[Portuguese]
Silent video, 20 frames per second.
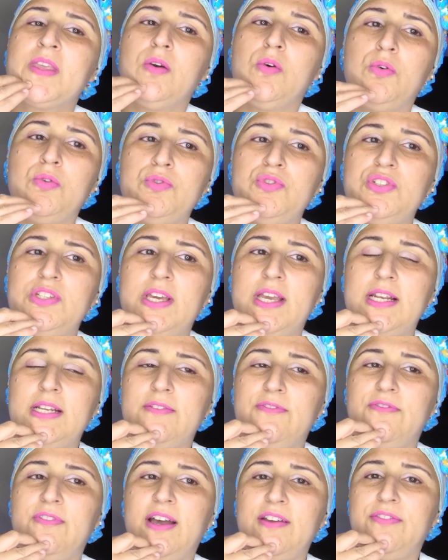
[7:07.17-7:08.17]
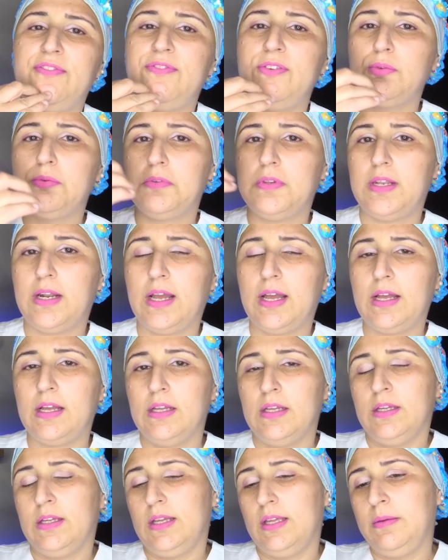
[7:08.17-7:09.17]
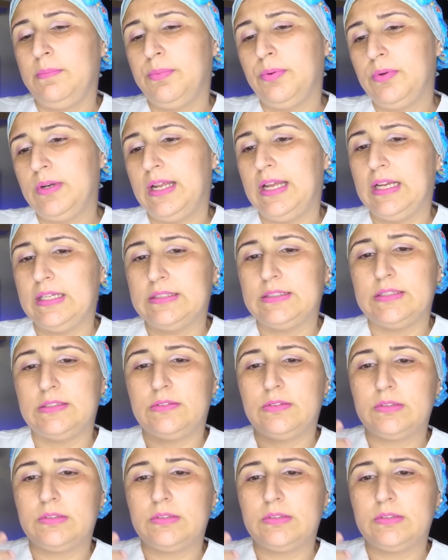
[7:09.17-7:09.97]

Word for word: Onde ele vai filtrar impurezas,